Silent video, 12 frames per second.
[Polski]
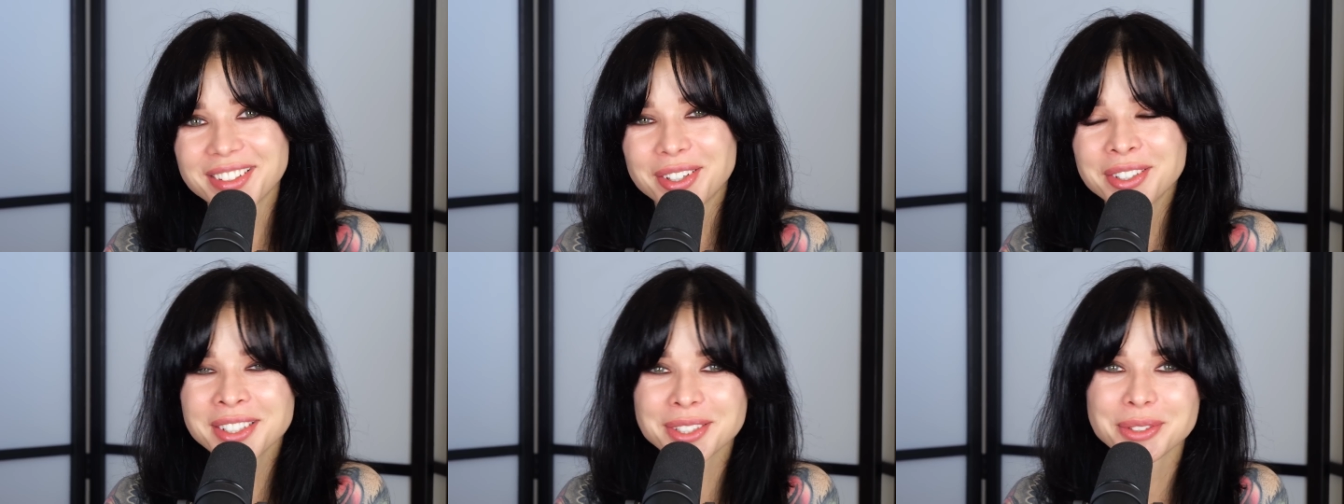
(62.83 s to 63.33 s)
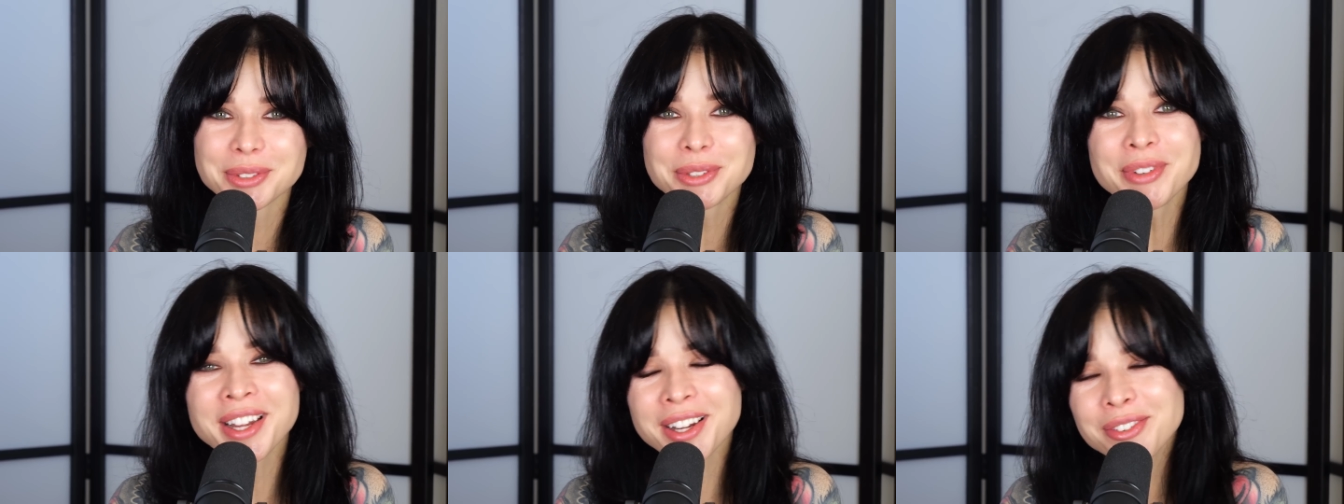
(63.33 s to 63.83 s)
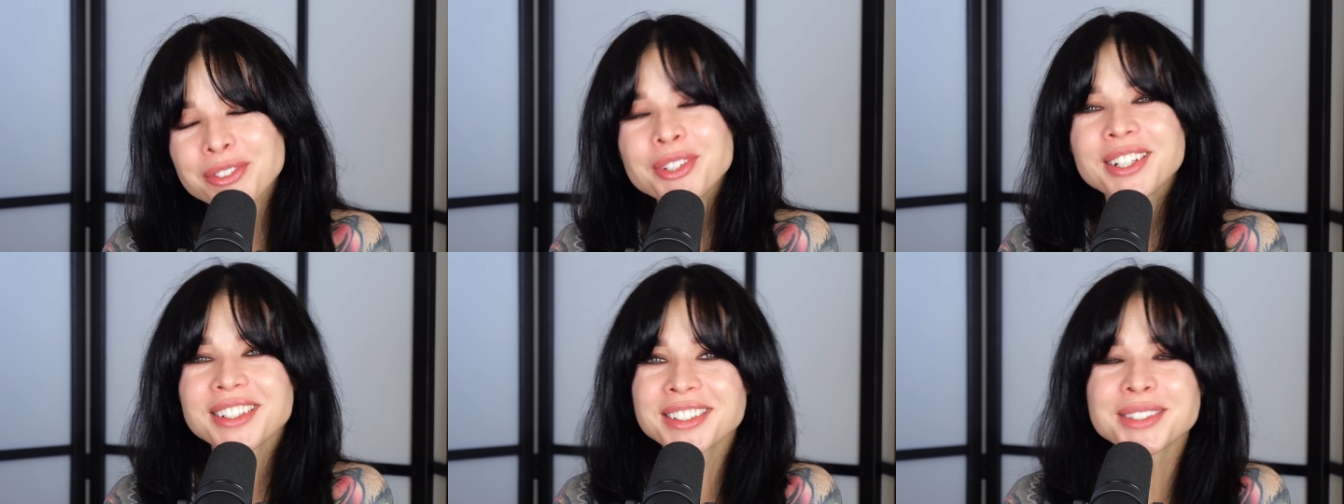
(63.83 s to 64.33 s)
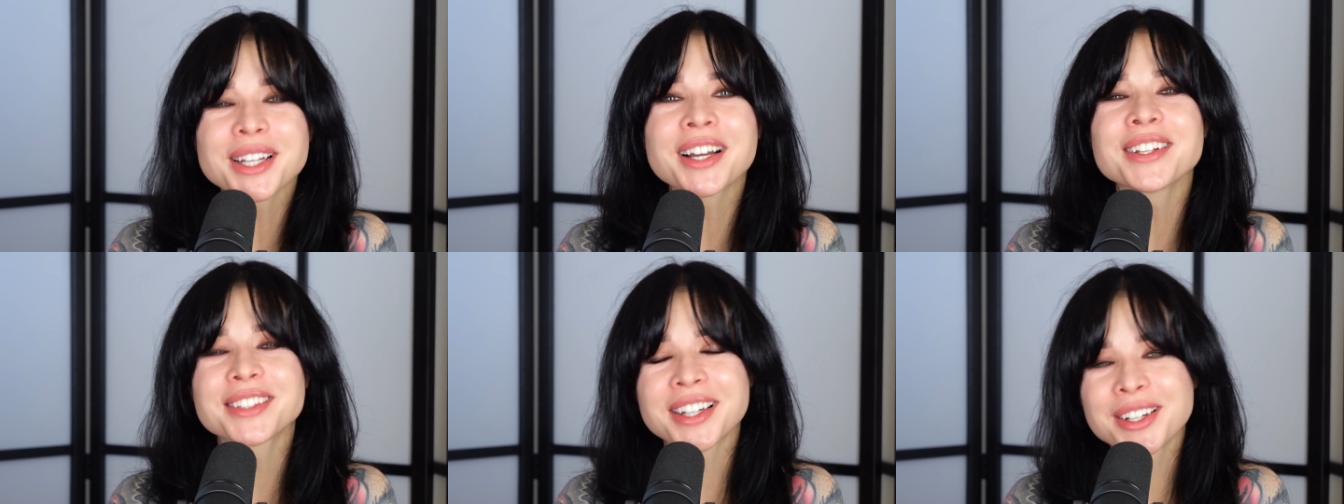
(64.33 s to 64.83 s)
ona się uśmiecha i w ogóle jest
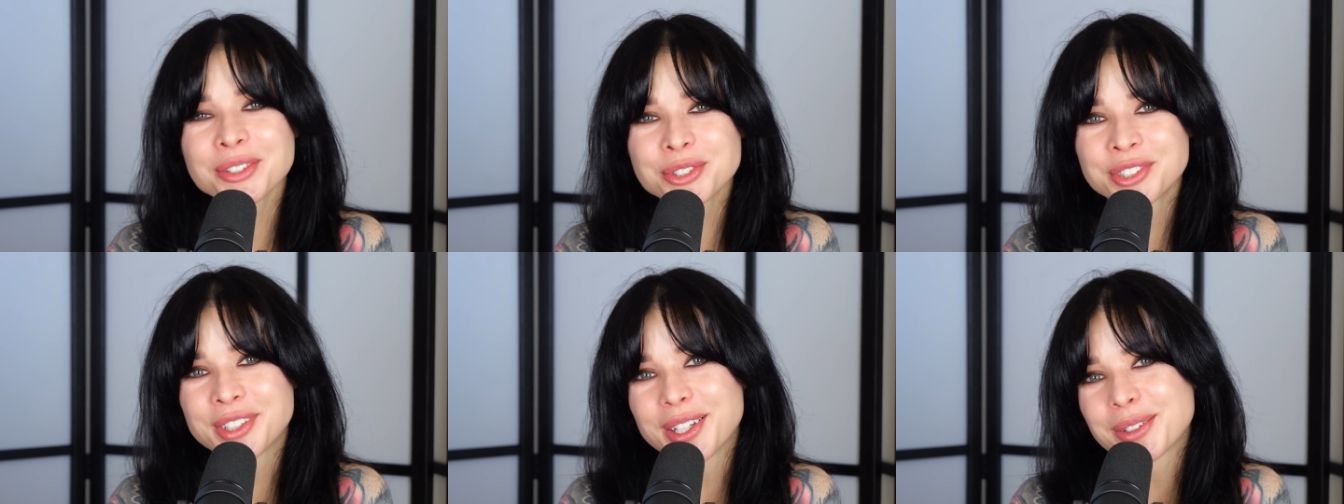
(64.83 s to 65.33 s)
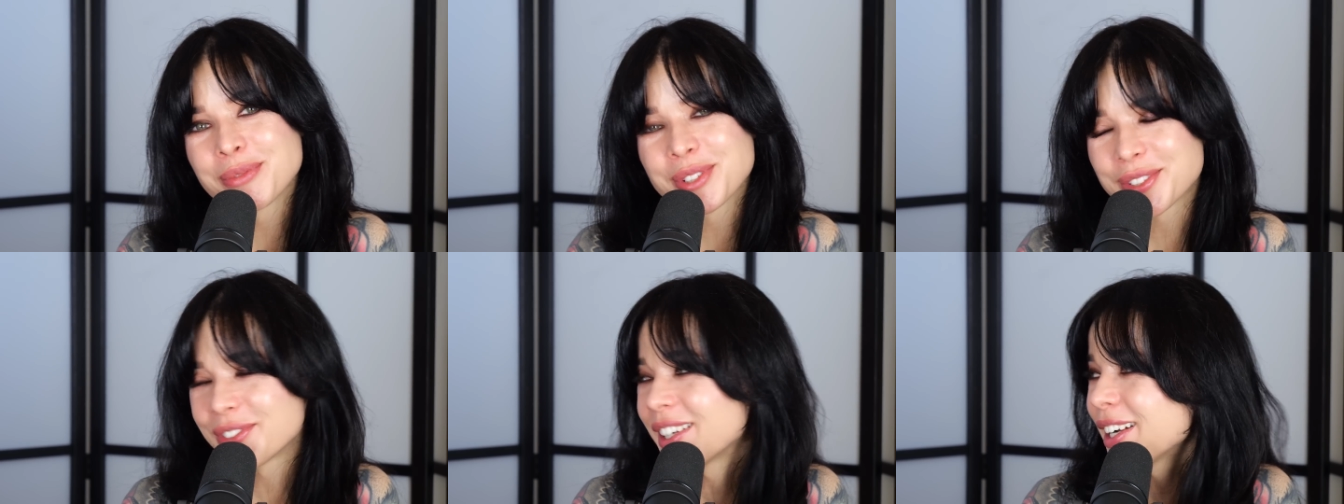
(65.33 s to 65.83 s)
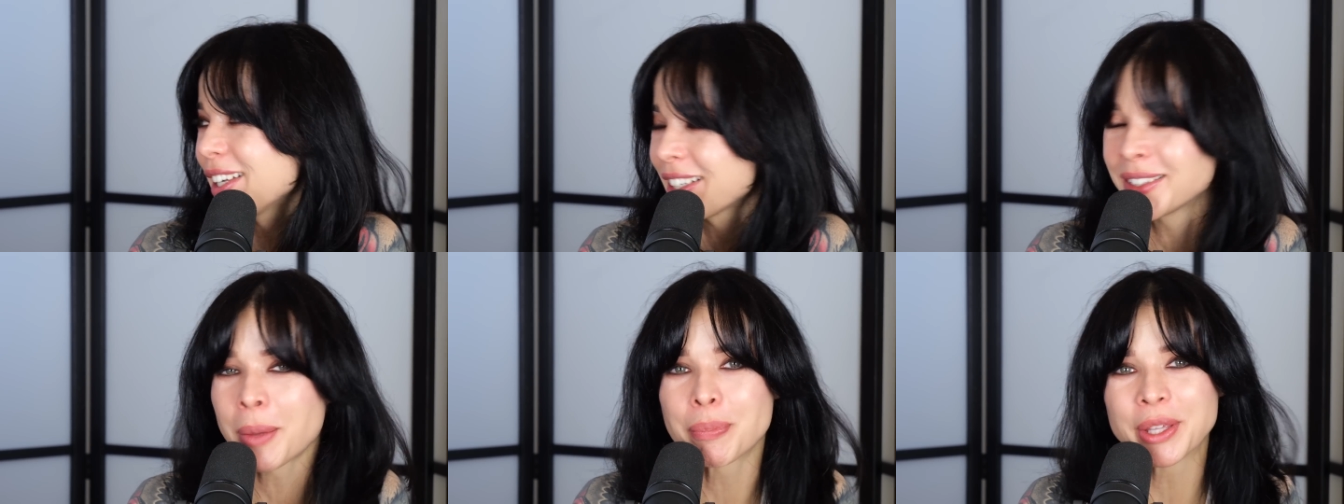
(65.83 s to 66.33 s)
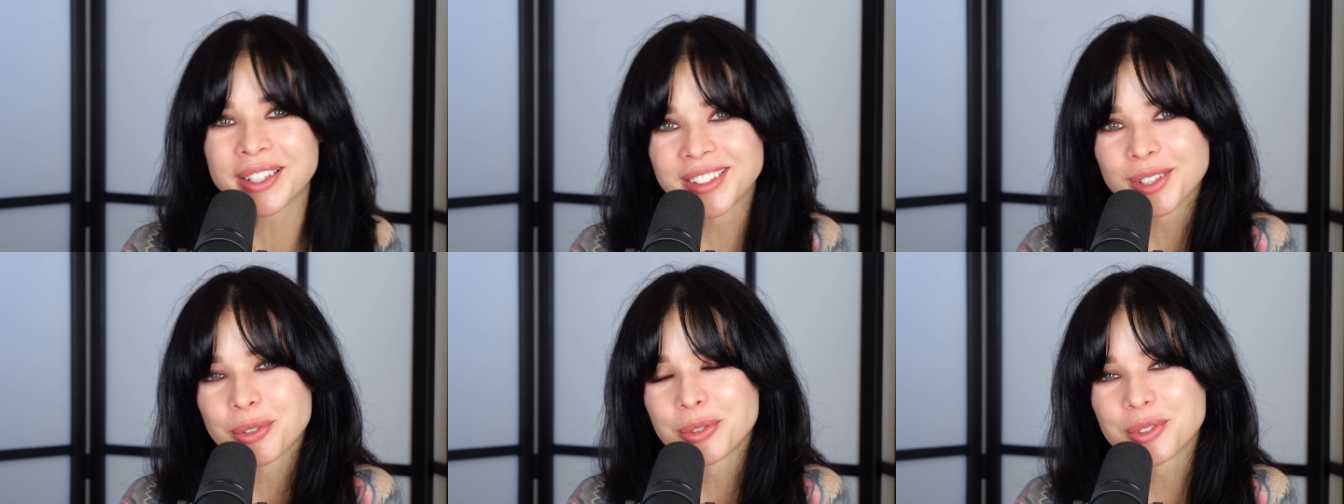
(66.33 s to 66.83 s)
taka, taka rodzinna atmosfera, jak na
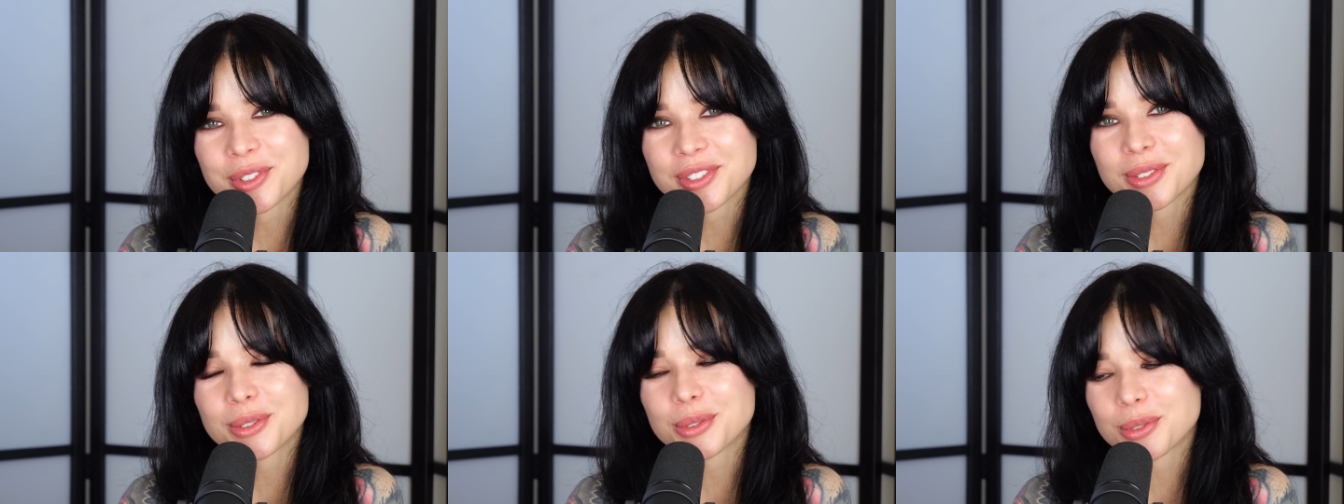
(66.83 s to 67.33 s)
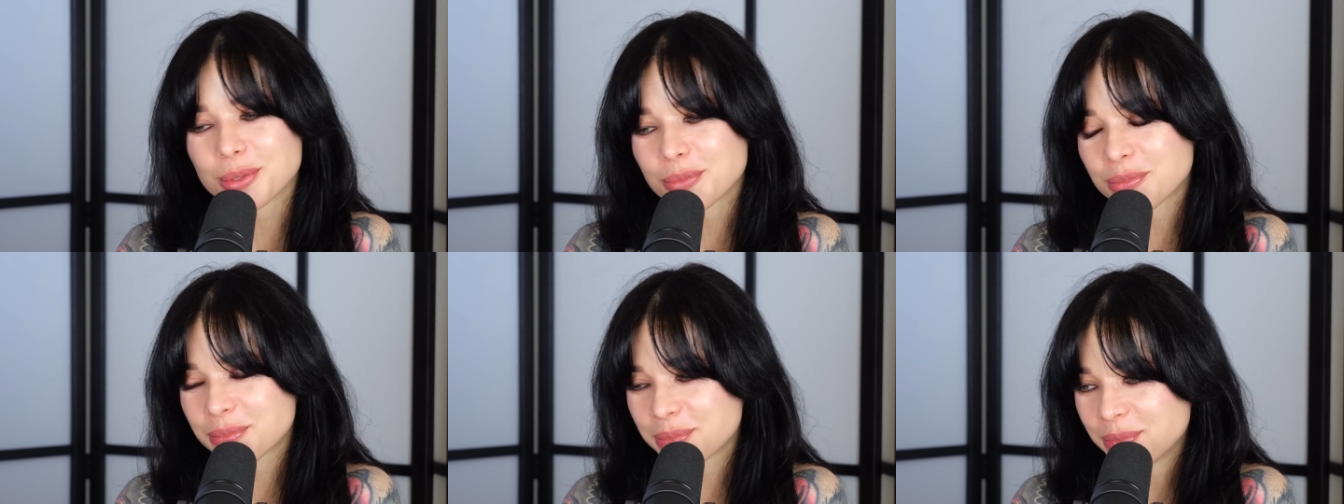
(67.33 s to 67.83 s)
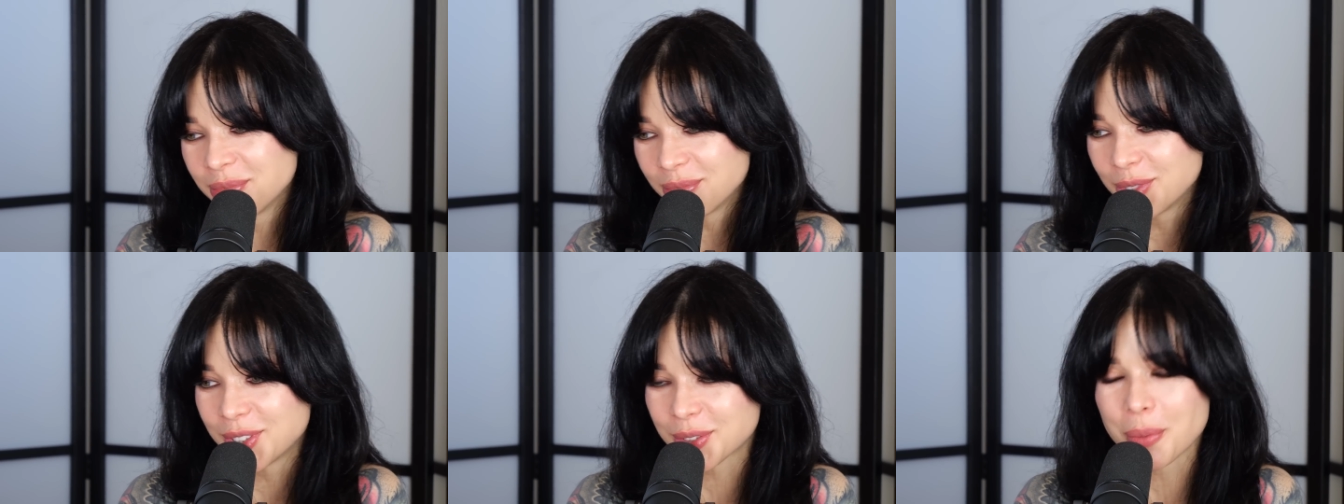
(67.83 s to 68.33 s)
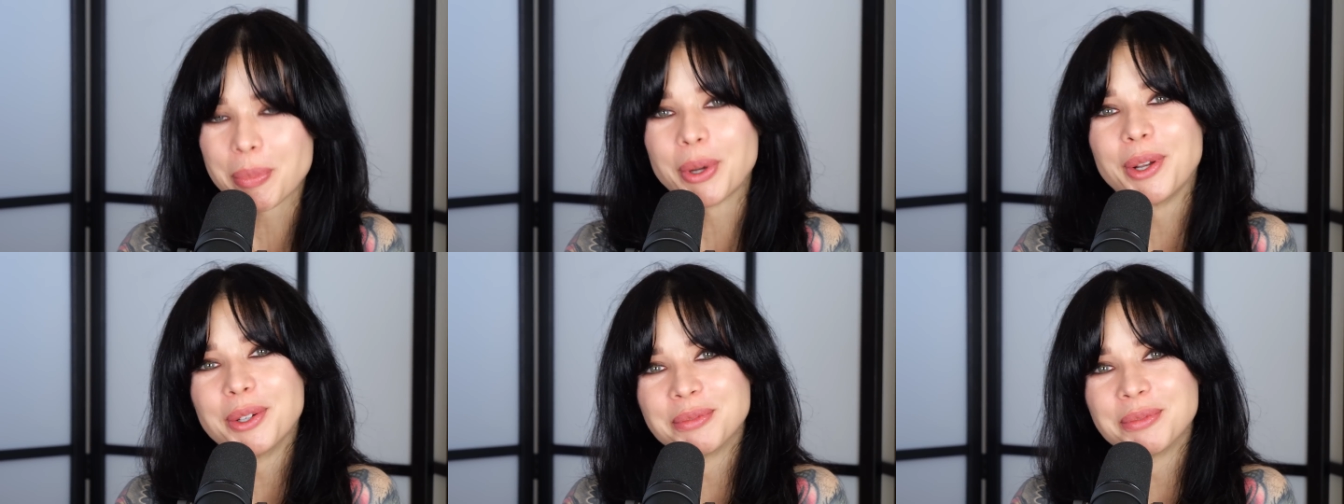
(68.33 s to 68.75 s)
pikniku y, disco polo.